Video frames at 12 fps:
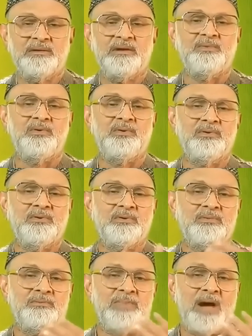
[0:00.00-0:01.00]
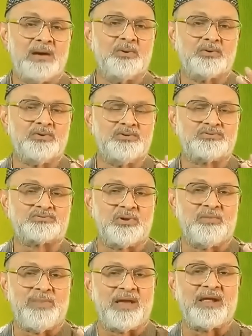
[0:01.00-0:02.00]
এবং ভালো কোলেস্ট্রল
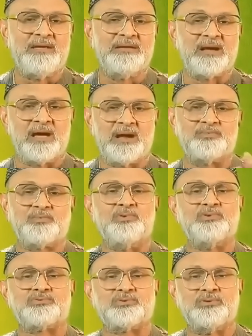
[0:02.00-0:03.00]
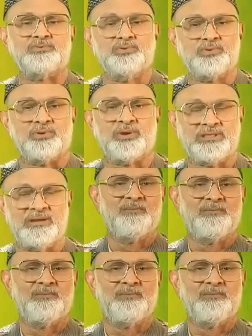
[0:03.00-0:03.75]
বাড়ায় খারাপ কোলেস্ট্রল দূর করে দেয়